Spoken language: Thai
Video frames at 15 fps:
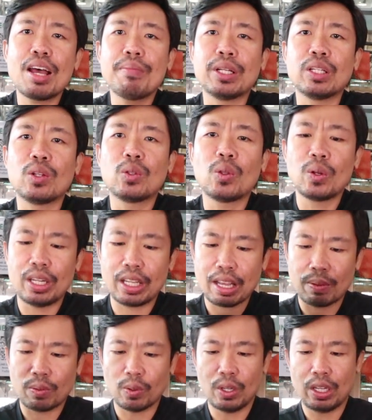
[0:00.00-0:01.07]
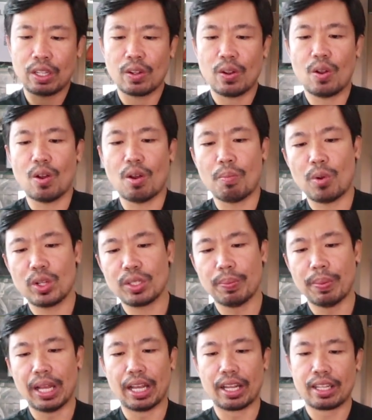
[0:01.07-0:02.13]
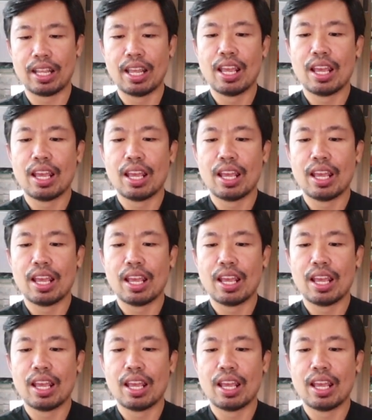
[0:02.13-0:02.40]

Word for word: 50,000ต้น้นะครับตัวนี้ก็ m o s เบิร์ก